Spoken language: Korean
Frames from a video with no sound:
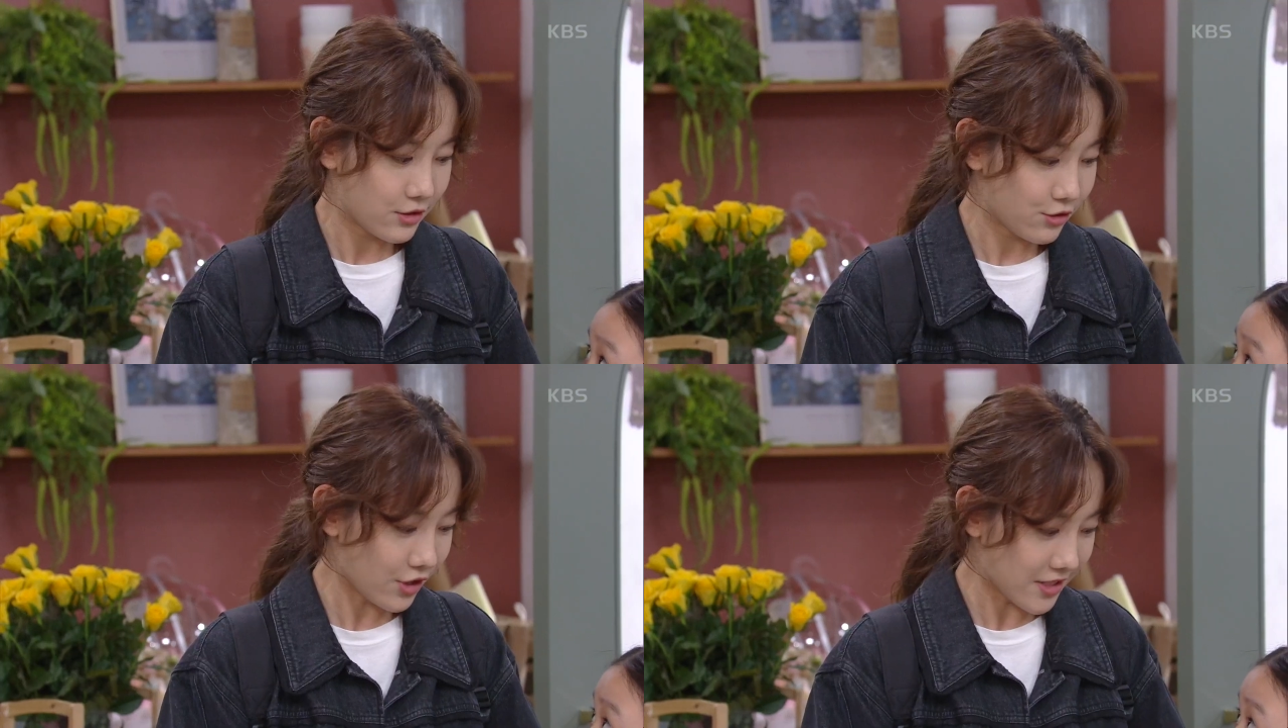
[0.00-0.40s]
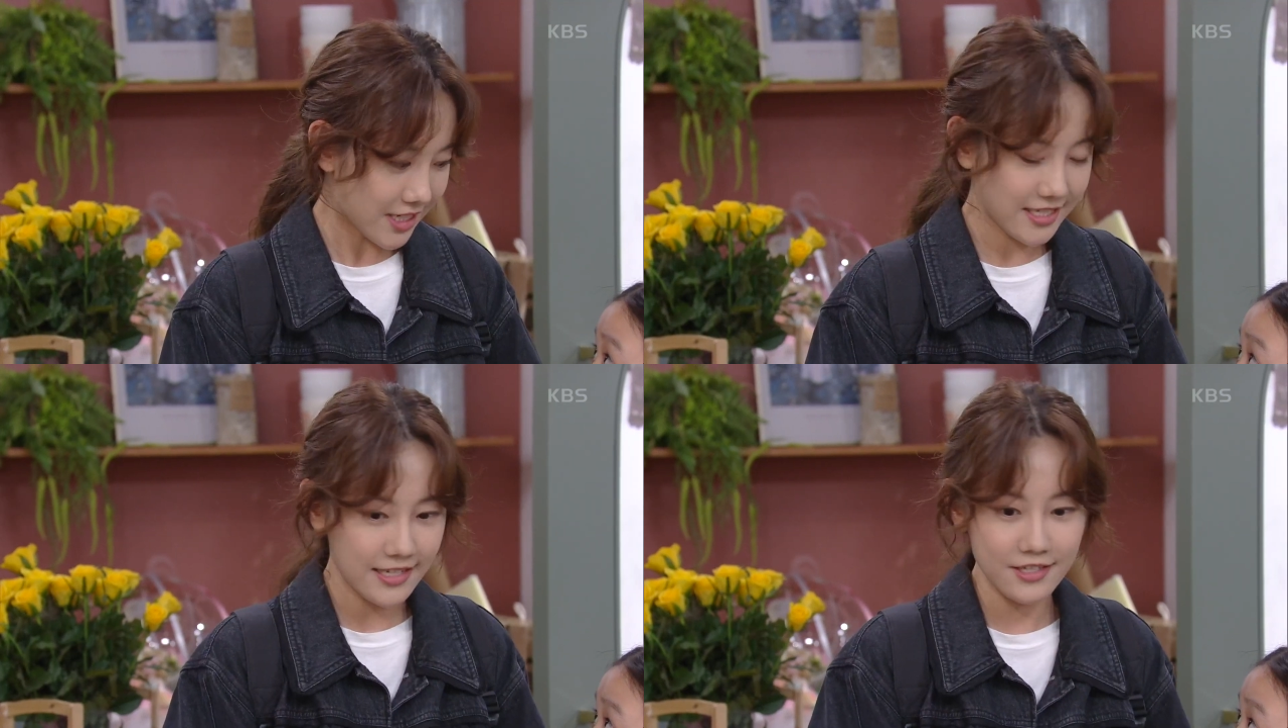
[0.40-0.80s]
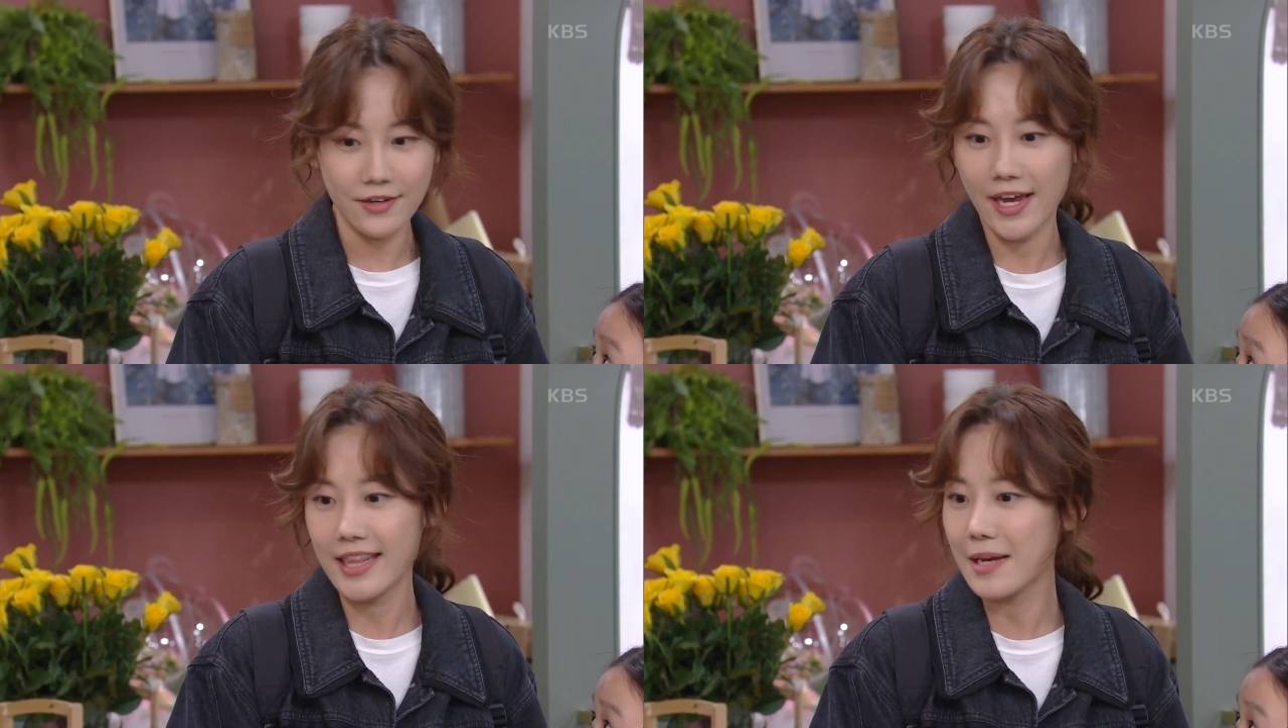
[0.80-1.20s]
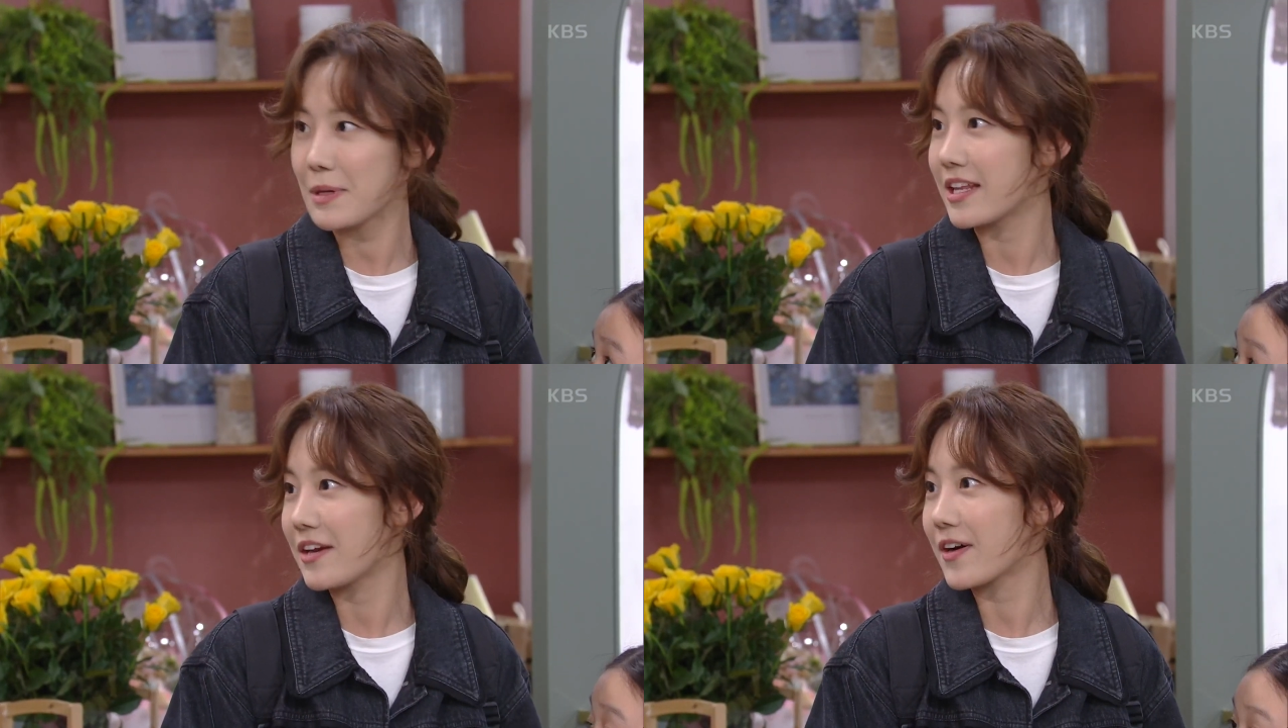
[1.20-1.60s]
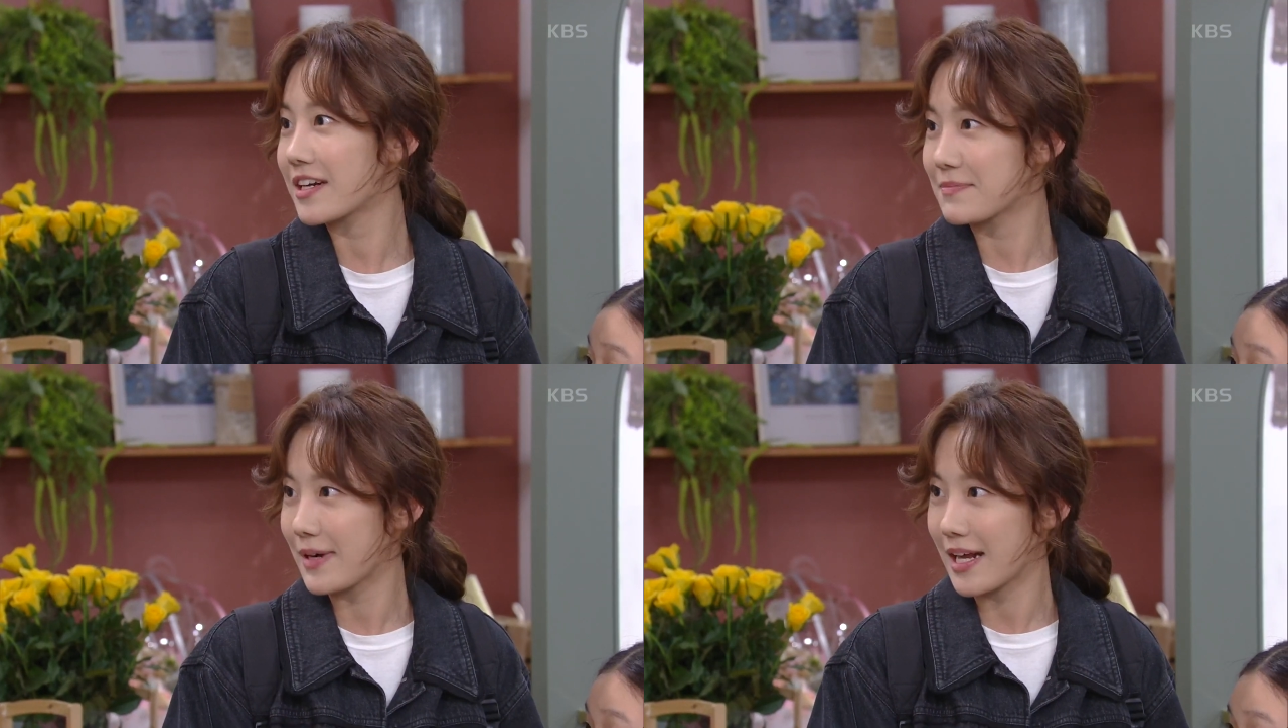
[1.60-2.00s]
출연자 찾으러 해남에
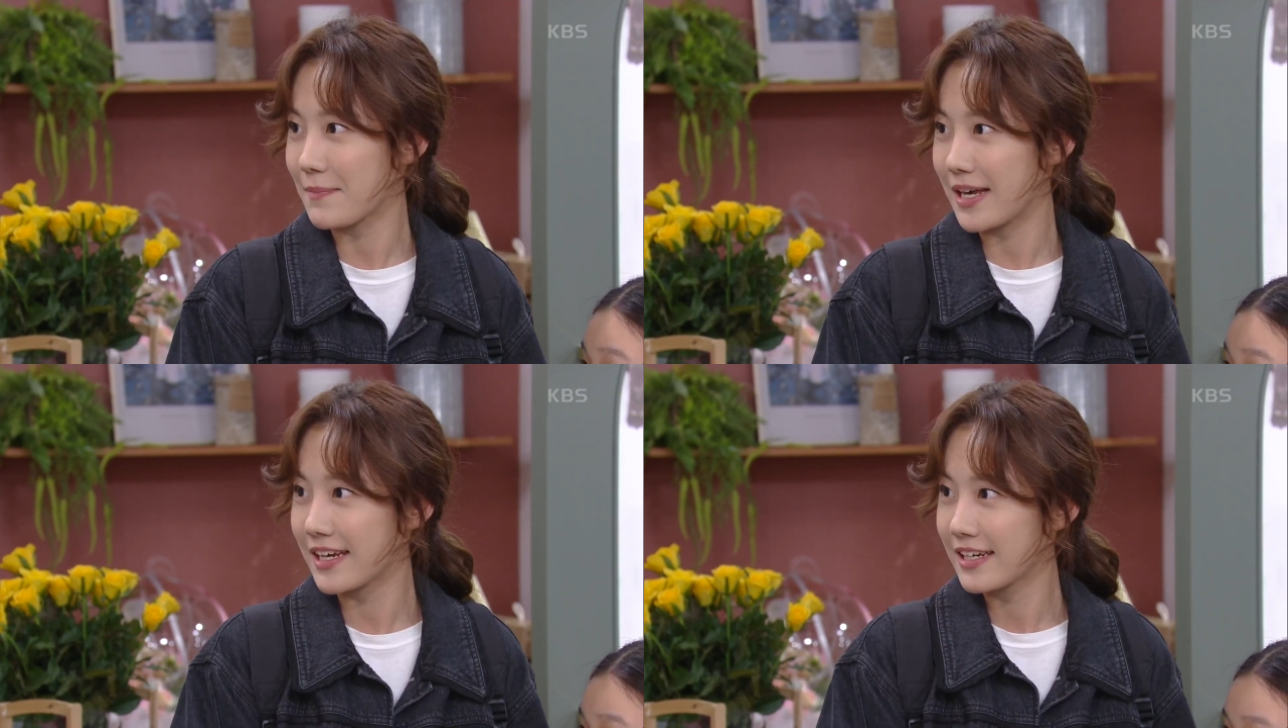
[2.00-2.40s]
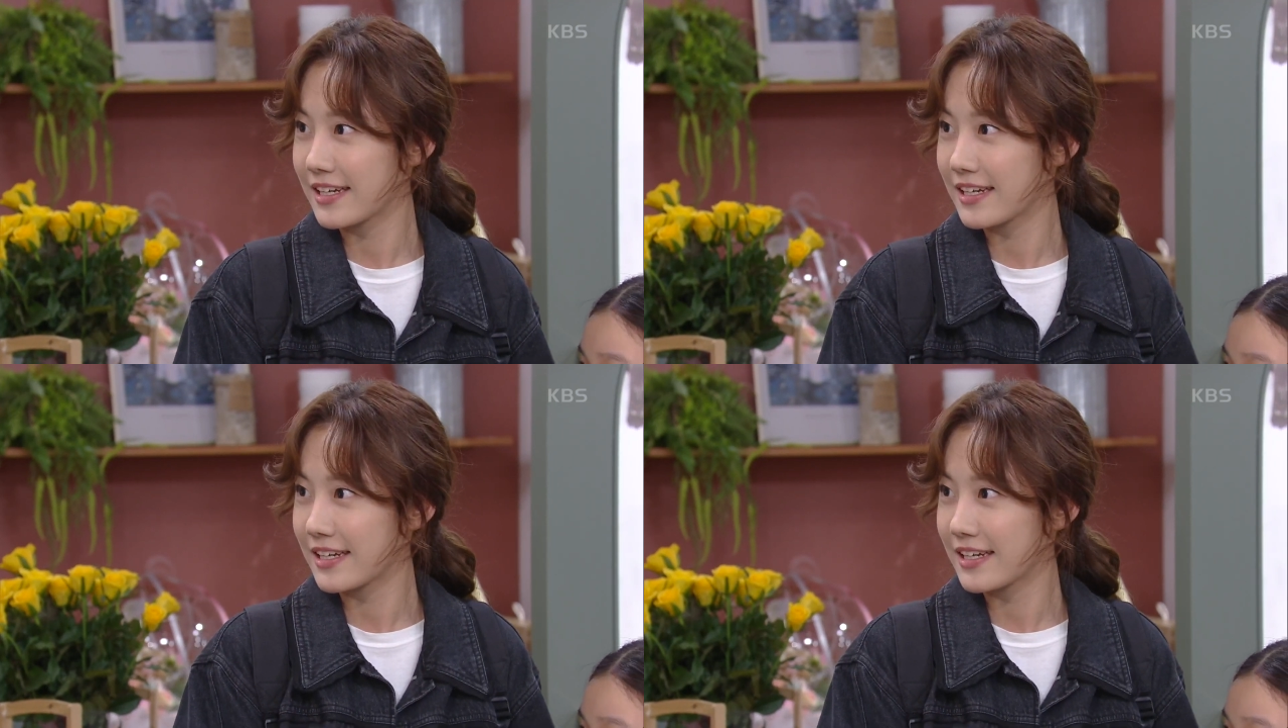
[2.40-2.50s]
내려가는 바람에